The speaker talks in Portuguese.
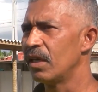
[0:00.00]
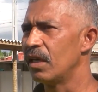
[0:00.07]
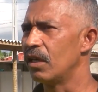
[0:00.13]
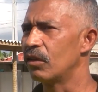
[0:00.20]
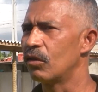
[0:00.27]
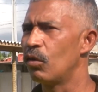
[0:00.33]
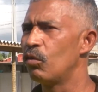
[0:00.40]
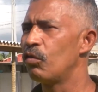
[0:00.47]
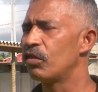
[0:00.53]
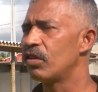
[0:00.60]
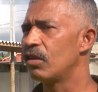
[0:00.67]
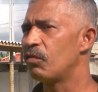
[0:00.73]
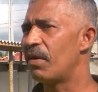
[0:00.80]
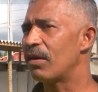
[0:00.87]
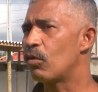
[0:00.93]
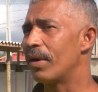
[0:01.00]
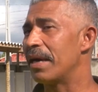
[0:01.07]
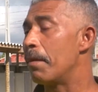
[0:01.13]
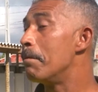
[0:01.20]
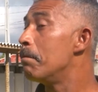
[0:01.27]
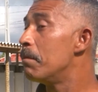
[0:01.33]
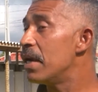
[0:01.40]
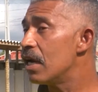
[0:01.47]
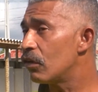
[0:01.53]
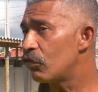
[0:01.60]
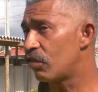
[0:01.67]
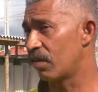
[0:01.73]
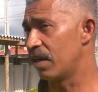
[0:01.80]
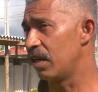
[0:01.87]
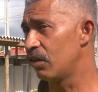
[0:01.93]
Então você não vai correr
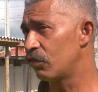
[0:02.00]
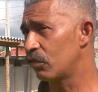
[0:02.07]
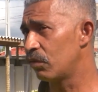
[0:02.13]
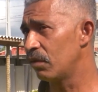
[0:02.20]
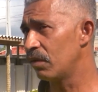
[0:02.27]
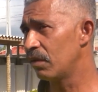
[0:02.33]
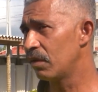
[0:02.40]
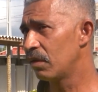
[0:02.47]
menos risco